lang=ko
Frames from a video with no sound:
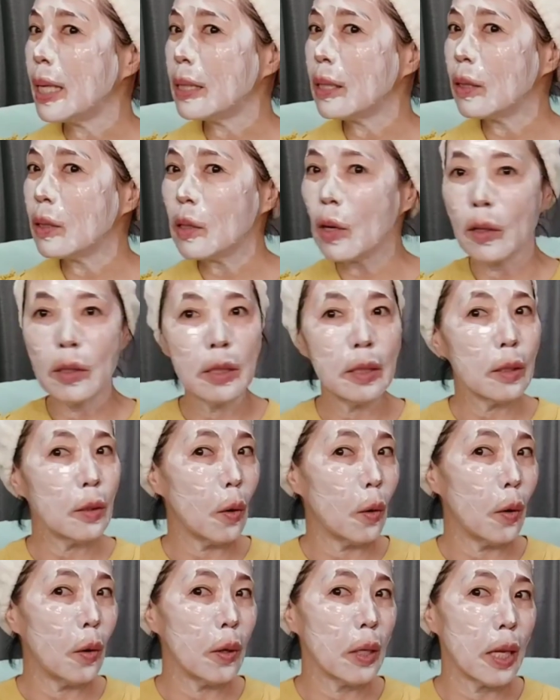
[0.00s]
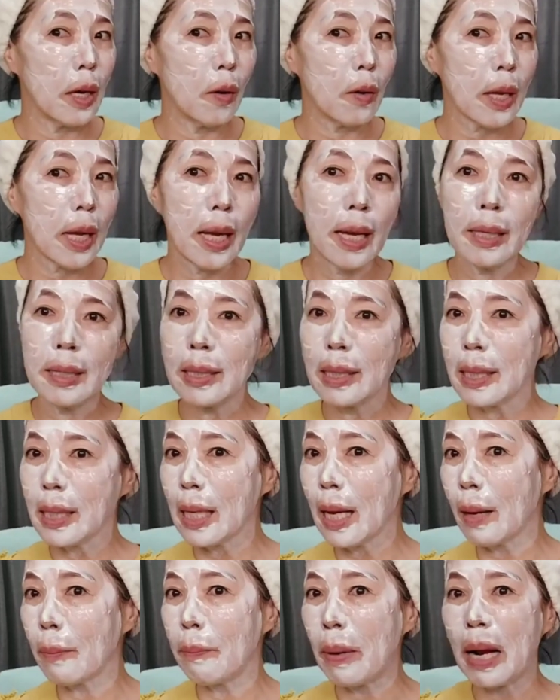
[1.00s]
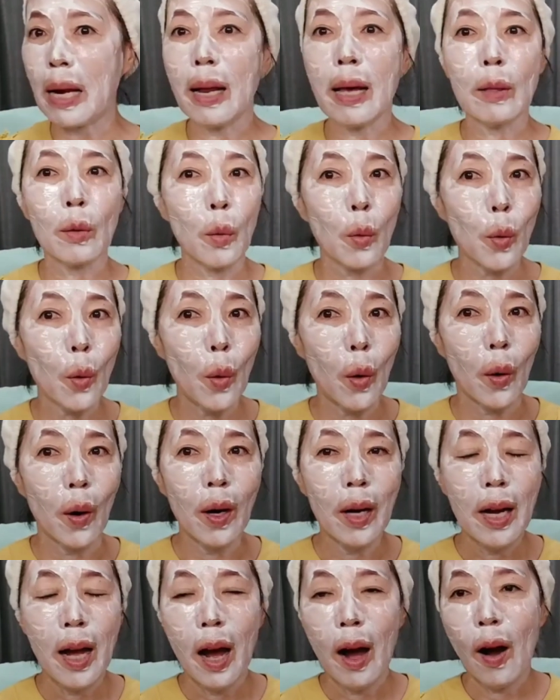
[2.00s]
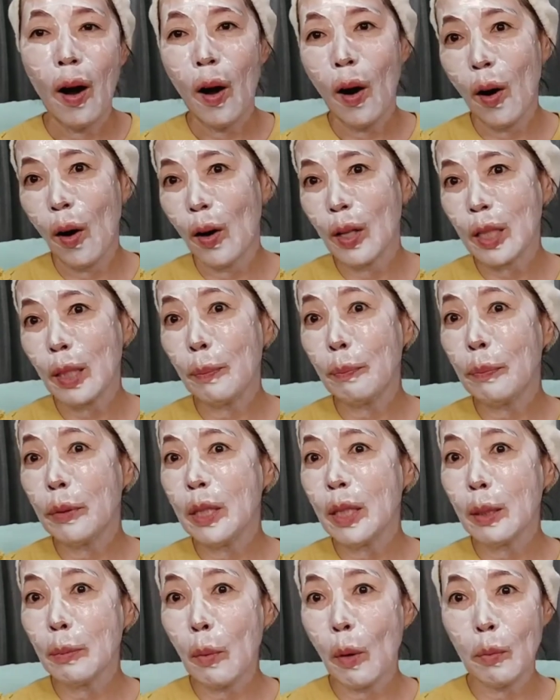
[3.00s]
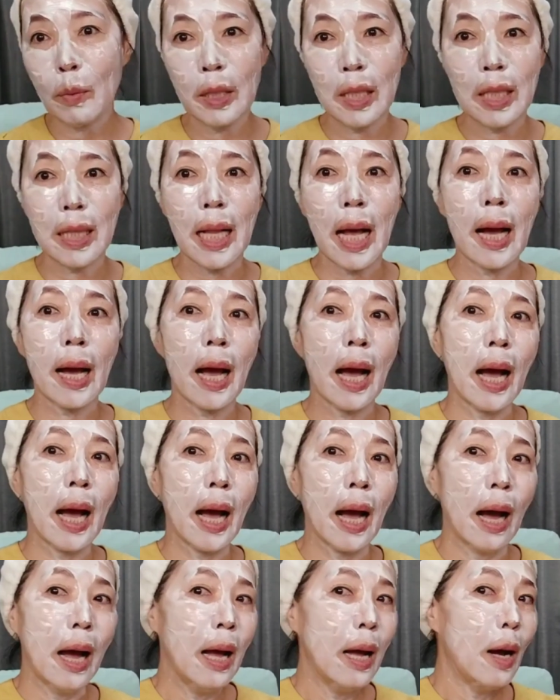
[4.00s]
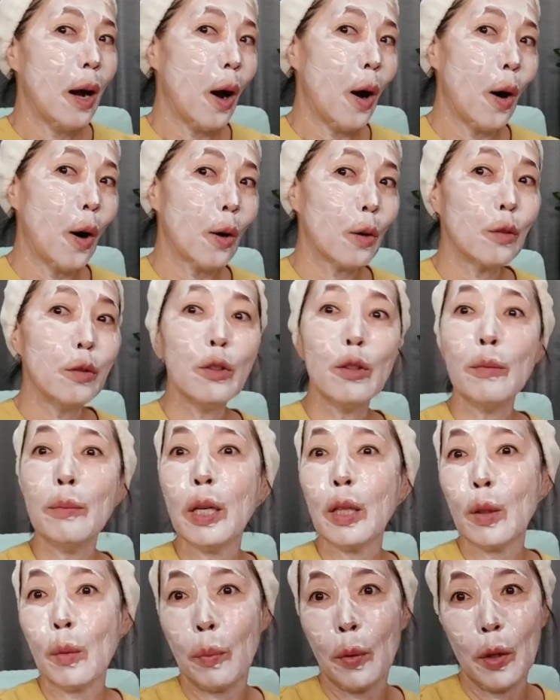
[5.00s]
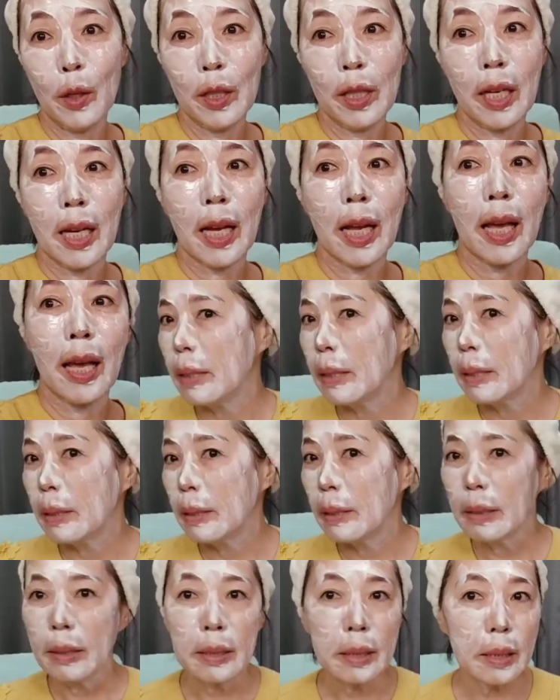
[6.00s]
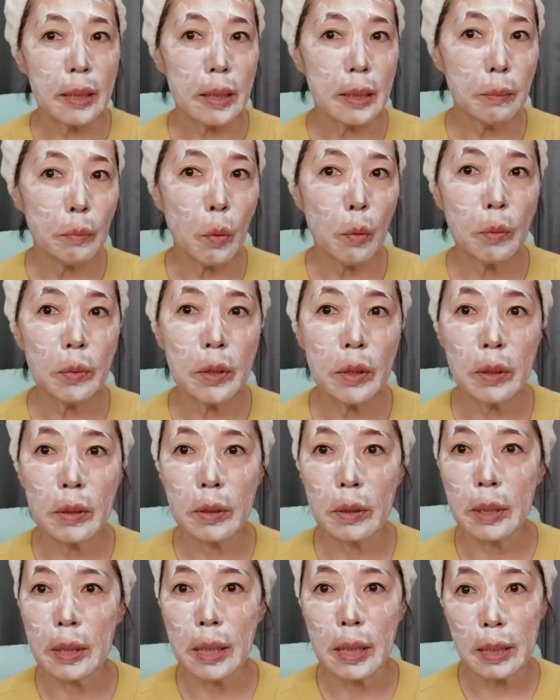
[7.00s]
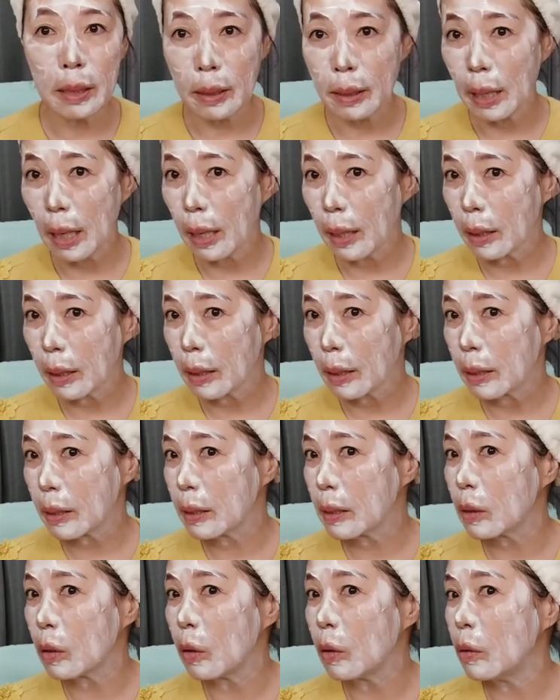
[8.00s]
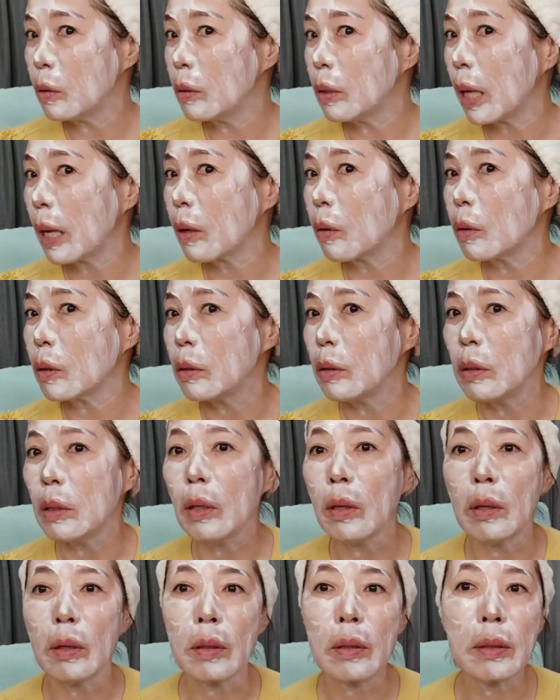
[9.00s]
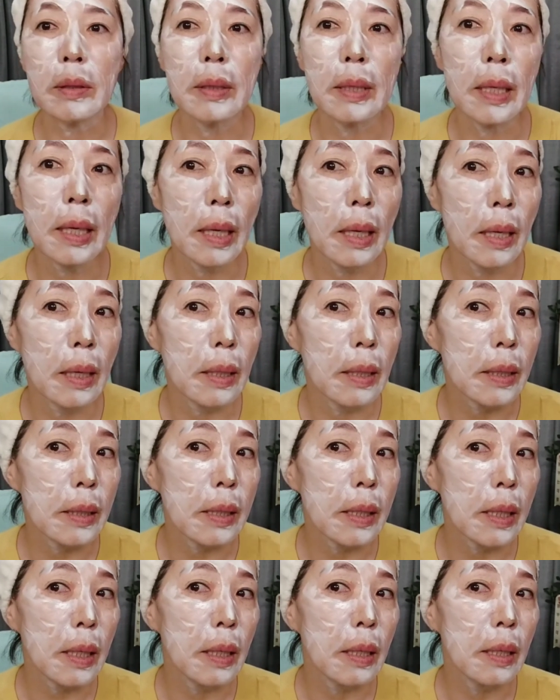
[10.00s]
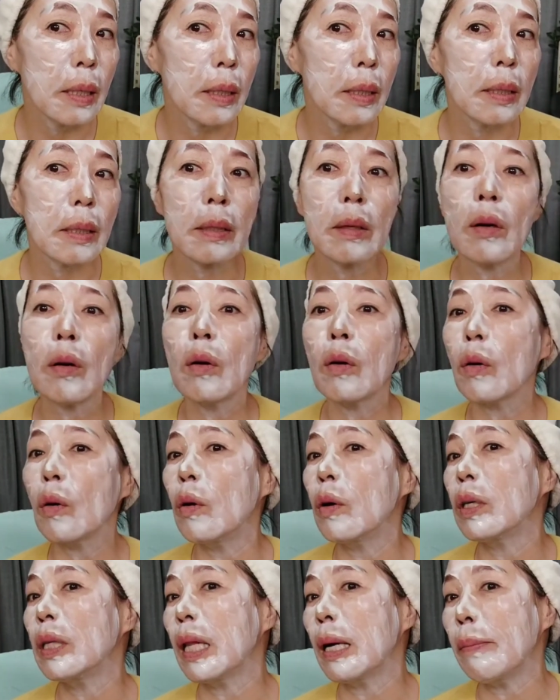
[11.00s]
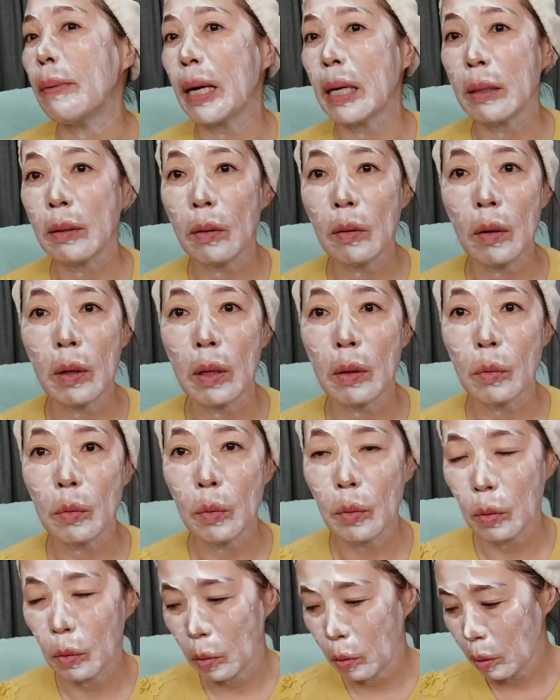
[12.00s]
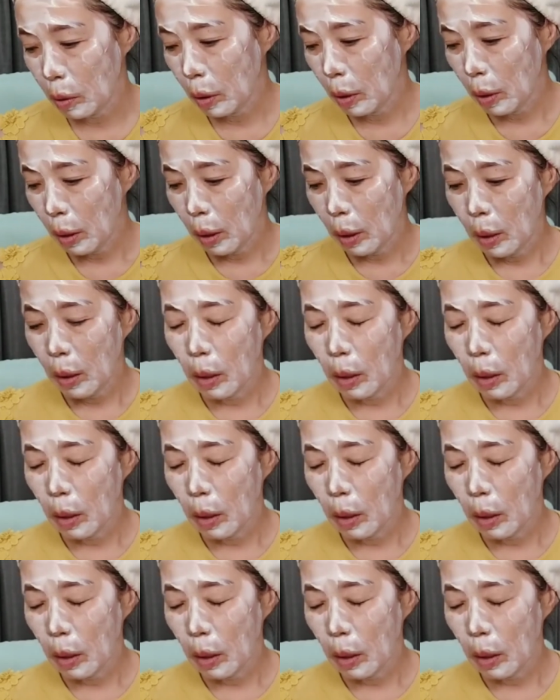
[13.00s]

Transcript: 그래서 저는 또 이렇게 착 발라놓고 어 십 분 십오 분 있다가 어 굳으면 또 보여드릴게요. 십오 분이 딱 저는 됐거든요. 근데 이제 어 거의 다 마른 것 같고,